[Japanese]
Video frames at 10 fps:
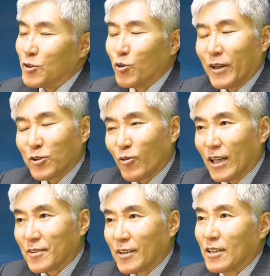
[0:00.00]
日本はひど
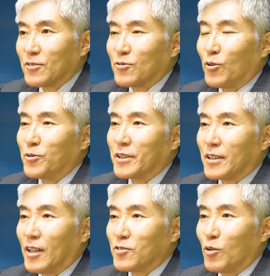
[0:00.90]
かったというふうに
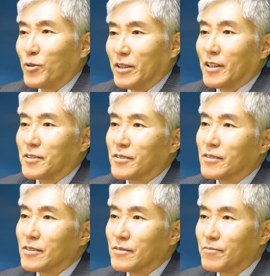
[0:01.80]
語ってもいいんで
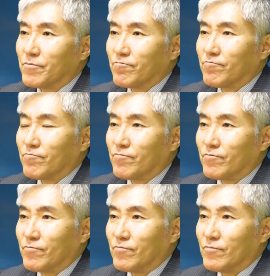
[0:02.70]
す
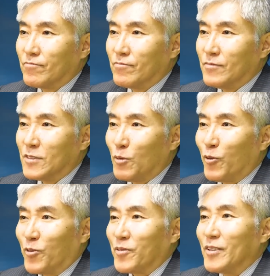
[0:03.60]
で
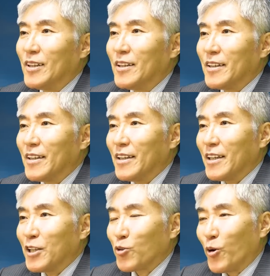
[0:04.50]
も
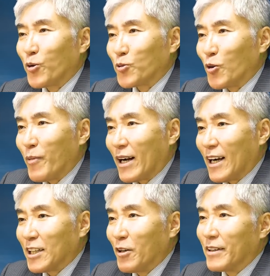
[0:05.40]
ひどいことば
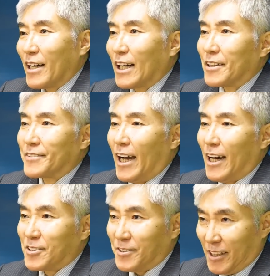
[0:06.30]
かりではなかった
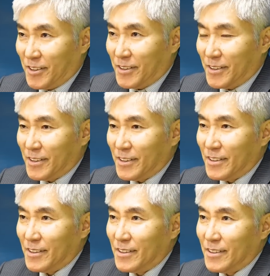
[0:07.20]
はずです
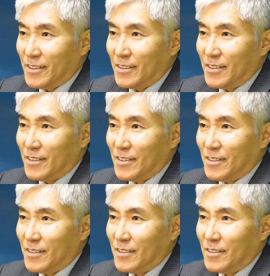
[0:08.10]

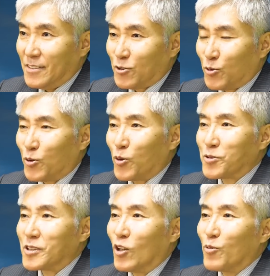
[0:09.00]
そのど
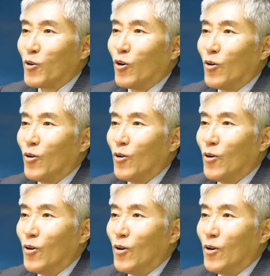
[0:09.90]
ちらをも
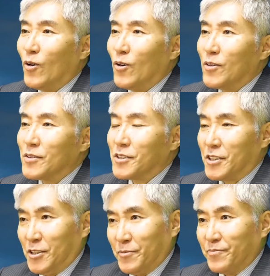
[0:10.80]

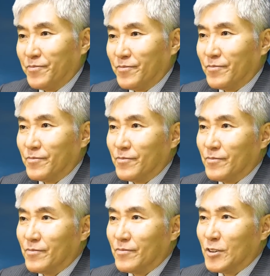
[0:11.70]
知る
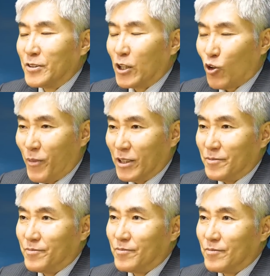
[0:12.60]
受け止める